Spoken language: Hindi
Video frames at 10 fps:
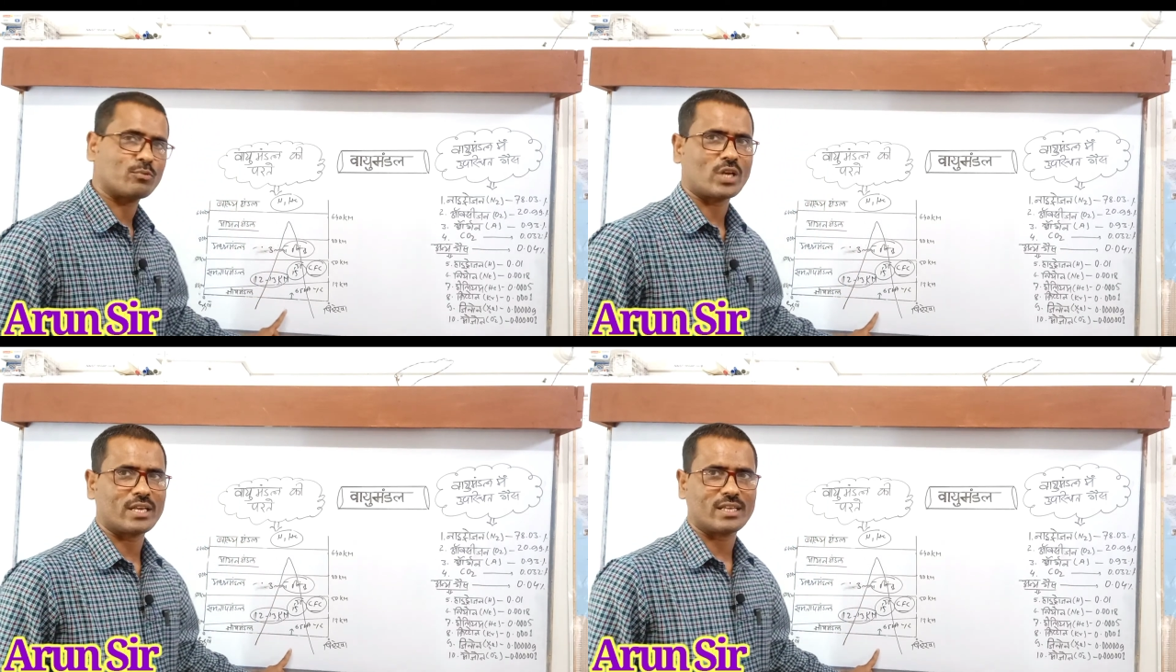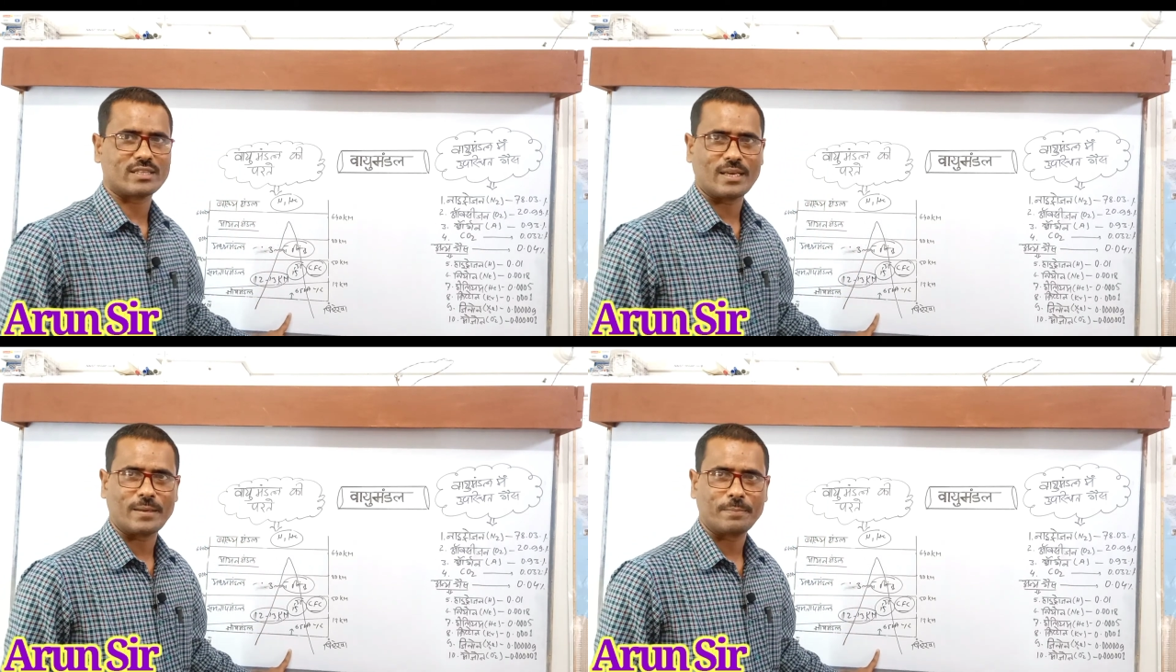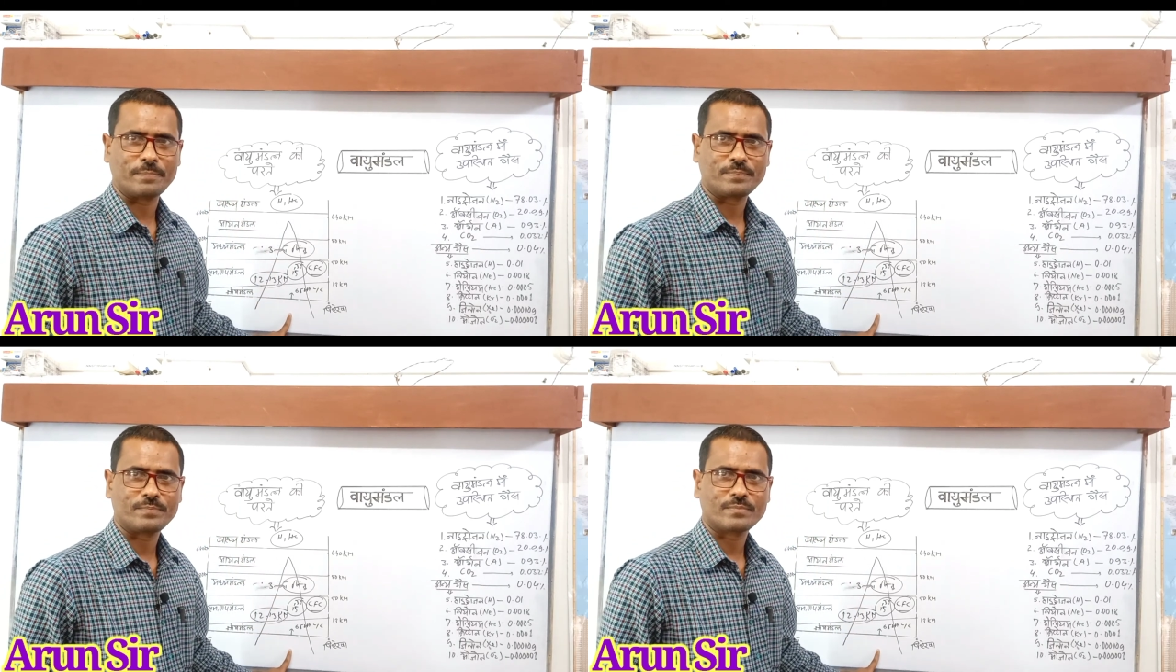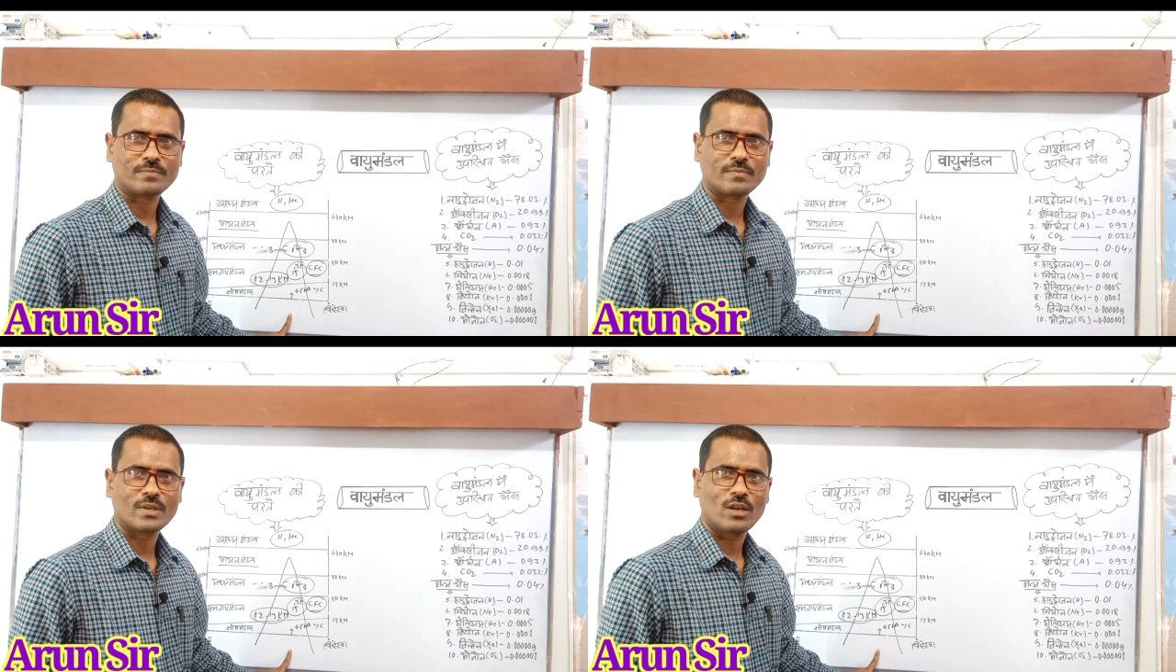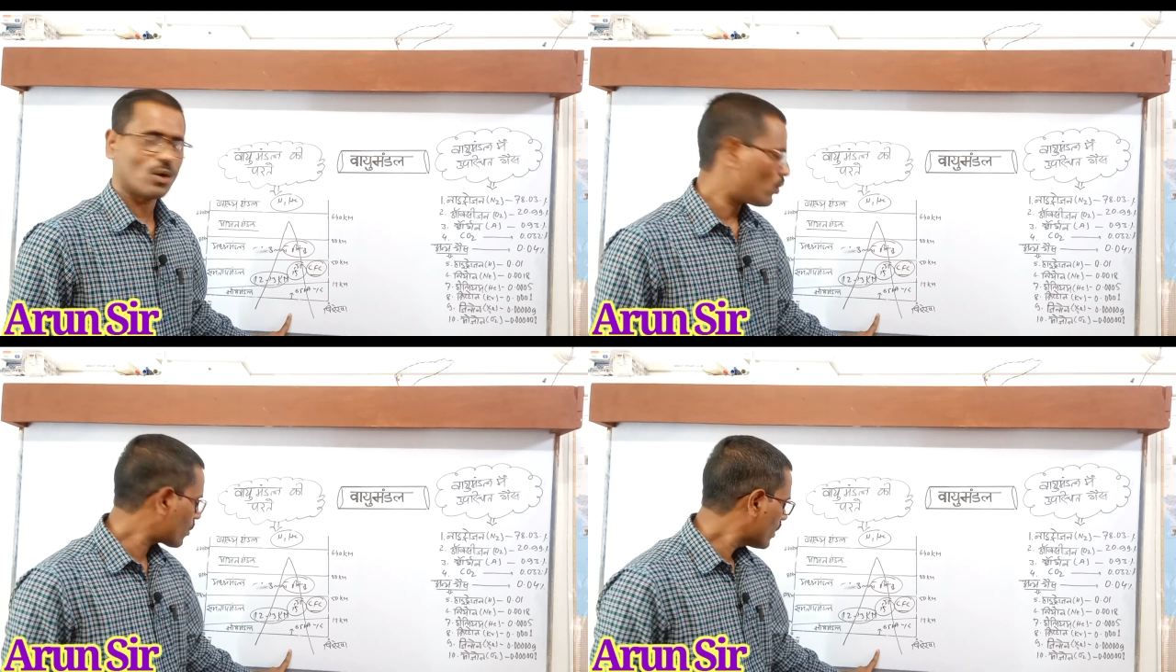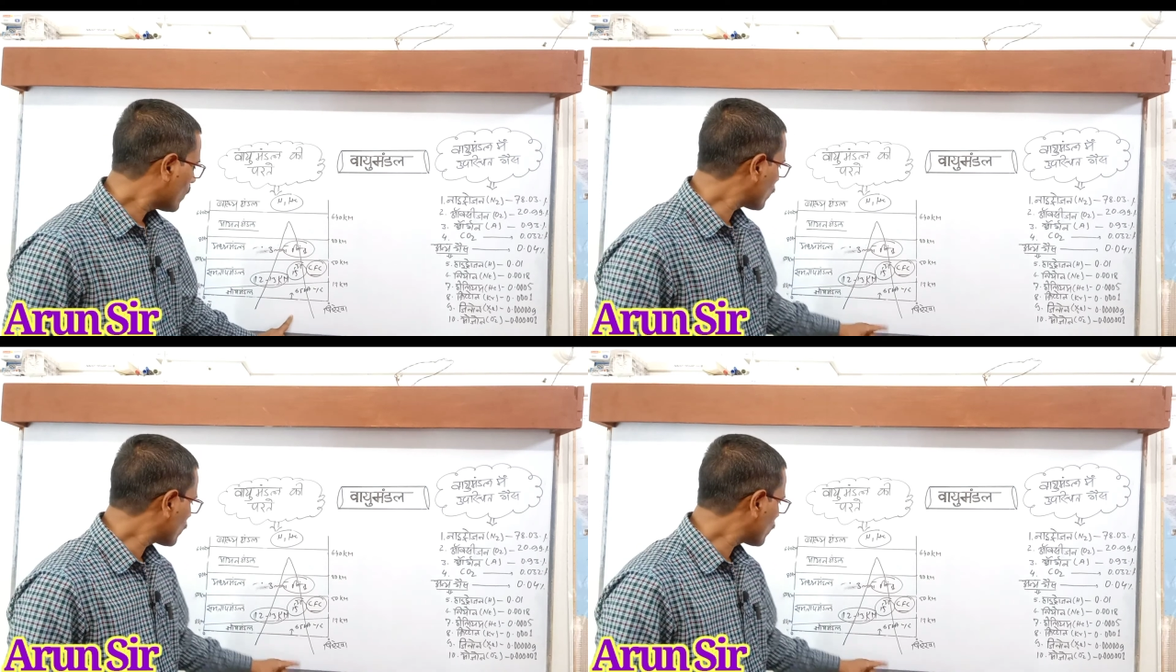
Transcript: से पूछा जाता है और